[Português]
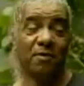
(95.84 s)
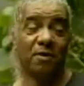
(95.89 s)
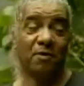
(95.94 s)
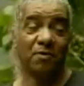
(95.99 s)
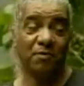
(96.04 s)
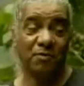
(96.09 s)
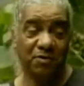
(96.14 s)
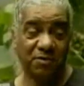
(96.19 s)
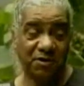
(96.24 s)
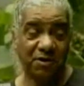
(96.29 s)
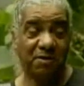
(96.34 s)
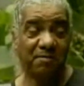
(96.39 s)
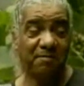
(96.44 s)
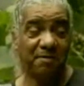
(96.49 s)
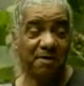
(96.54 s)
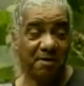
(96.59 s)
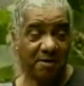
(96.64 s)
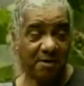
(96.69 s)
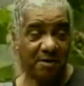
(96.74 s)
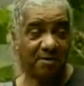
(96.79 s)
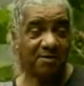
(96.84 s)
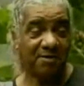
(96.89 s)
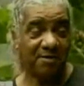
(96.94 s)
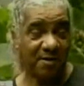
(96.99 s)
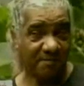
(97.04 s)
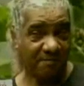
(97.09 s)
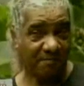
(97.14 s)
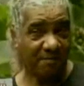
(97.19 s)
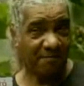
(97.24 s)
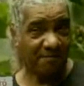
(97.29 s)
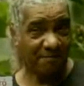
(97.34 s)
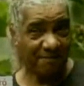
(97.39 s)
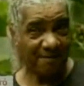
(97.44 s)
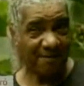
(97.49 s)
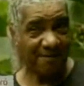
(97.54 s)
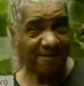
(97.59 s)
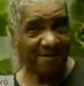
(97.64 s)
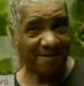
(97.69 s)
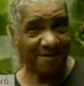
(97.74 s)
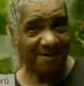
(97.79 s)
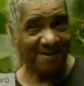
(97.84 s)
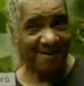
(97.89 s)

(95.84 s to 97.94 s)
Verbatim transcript: Eu era o Jimi Hendrix da Pompeia,